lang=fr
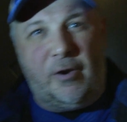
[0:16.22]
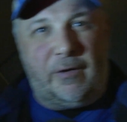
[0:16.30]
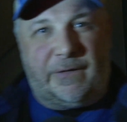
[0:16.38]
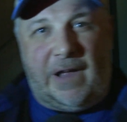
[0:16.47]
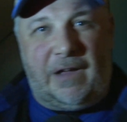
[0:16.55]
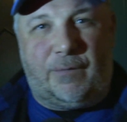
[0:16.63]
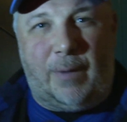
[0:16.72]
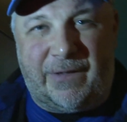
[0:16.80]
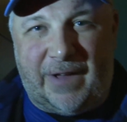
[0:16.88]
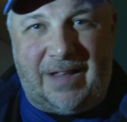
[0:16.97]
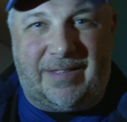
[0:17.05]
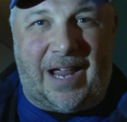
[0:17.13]

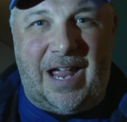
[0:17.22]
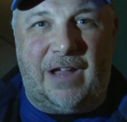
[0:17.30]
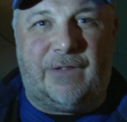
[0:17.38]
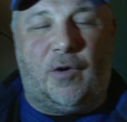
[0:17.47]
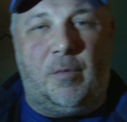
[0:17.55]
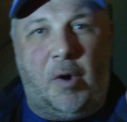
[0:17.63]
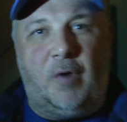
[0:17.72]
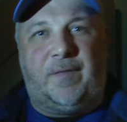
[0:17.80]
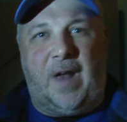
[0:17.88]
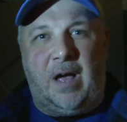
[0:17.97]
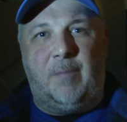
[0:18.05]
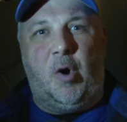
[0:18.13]
273 Homo
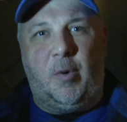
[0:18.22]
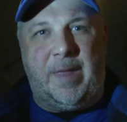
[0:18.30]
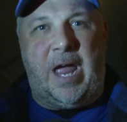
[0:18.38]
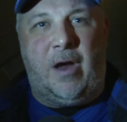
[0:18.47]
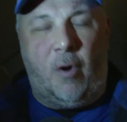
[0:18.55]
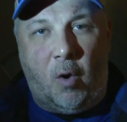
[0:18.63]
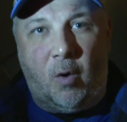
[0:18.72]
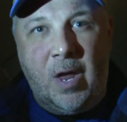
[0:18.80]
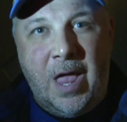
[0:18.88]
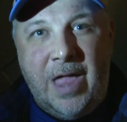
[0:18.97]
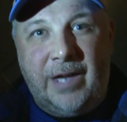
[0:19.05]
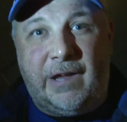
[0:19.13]
Flambeau bien Haut
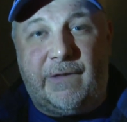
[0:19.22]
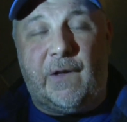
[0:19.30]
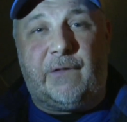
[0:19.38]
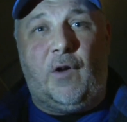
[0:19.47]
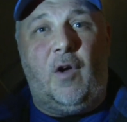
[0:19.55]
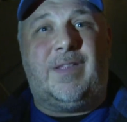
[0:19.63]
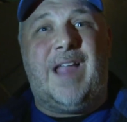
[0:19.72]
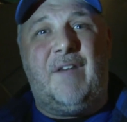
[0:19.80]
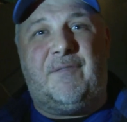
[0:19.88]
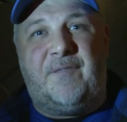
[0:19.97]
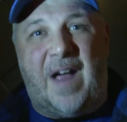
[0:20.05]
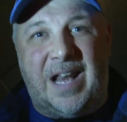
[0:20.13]
qui se sont
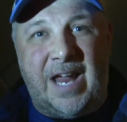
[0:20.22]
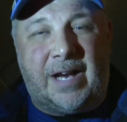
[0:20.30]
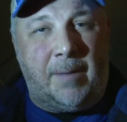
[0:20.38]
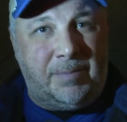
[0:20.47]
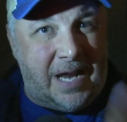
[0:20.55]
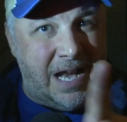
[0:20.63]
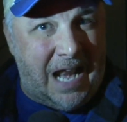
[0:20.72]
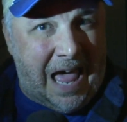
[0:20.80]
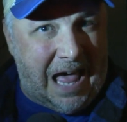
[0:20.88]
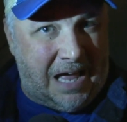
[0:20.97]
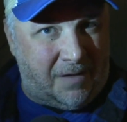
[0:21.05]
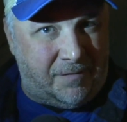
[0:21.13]
affalés comme des
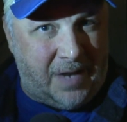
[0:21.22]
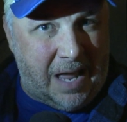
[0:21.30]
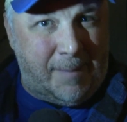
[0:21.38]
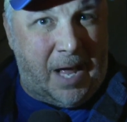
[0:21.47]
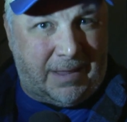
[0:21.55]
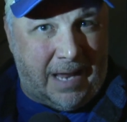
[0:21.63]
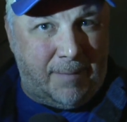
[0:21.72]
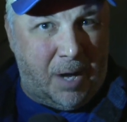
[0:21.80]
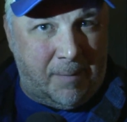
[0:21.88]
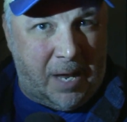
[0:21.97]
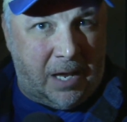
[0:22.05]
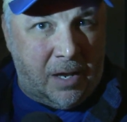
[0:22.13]
larves,
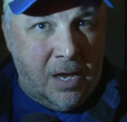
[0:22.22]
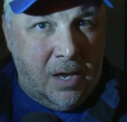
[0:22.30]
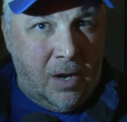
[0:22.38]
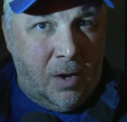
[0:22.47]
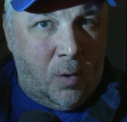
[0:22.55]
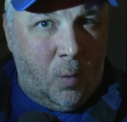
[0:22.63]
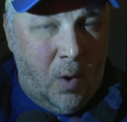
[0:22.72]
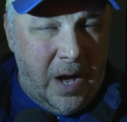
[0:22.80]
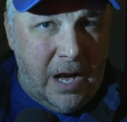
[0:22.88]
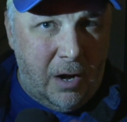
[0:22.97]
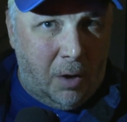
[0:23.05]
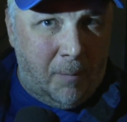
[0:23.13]
lamentablement.
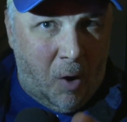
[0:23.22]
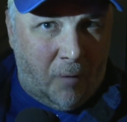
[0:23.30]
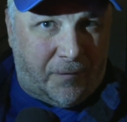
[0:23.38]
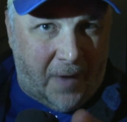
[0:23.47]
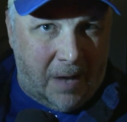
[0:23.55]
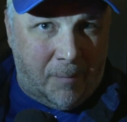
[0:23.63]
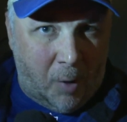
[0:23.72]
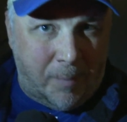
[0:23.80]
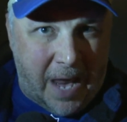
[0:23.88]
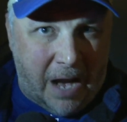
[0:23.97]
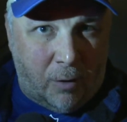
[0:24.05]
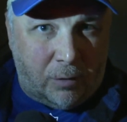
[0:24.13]
Oui, l'homo flambeau
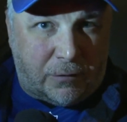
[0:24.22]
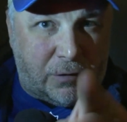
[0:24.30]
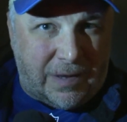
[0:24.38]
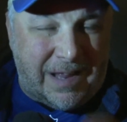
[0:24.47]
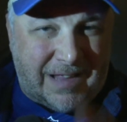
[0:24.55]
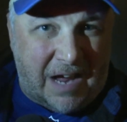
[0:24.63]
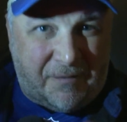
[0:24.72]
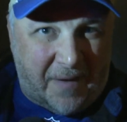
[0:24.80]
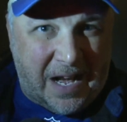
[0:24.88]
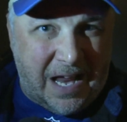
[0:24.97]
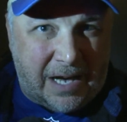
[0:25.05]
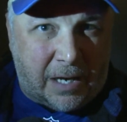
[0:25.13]
bien haut, tu t'es
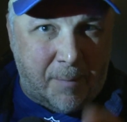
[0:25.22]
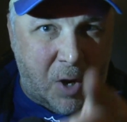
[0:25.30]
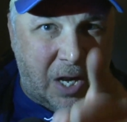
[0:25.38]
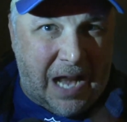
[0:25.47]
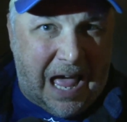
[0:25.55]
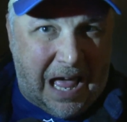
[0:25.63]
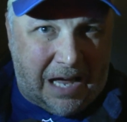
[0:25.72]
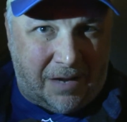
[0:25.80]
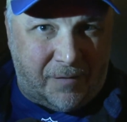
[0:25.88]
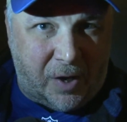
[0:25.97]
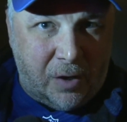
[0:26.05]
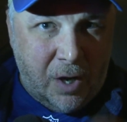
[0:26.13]
affalé comme une
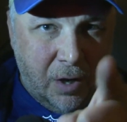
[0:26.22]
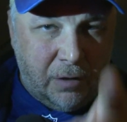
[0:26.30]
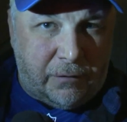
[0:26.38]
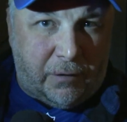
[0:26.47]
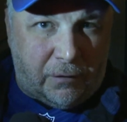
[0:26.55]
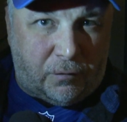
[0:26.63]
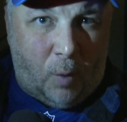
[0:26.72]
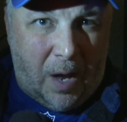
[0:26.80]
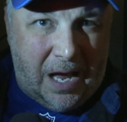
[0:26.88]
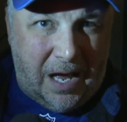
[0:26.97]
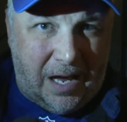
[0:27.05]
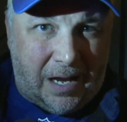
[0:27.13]
larve ce
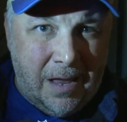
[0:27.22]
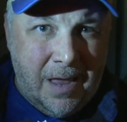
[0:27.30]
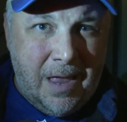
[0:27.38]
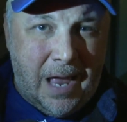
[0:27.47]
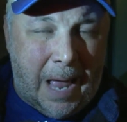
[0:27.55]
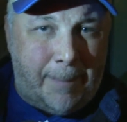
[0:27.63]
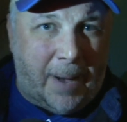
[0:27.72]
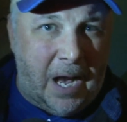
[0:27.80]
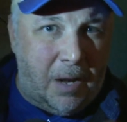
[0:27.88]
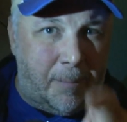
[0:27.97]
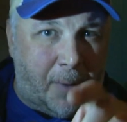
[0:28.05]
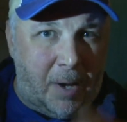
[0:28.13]
soir
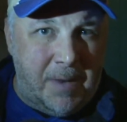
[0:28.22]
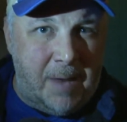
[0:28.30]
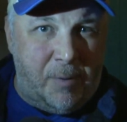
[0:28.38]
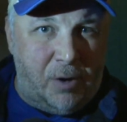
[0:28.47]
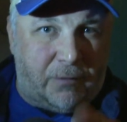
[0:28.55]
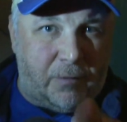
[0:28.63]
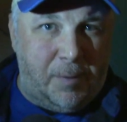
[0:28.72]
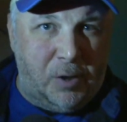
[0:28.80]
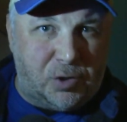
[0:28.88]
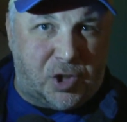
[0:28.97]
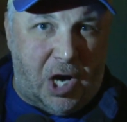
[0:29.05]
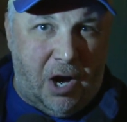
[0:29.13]
après le premier but du
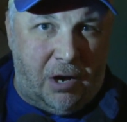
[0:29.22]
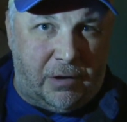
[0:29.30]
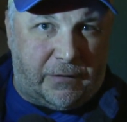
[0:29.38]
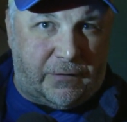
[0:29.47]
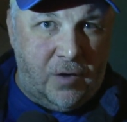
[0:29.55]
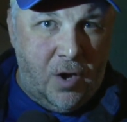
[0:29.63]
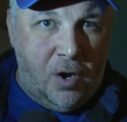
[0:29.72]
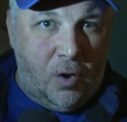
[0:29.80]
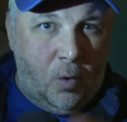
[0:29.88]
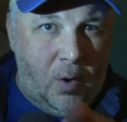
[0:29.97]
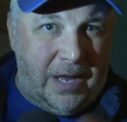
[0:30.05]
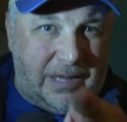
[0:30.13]
Blue Shirts. Où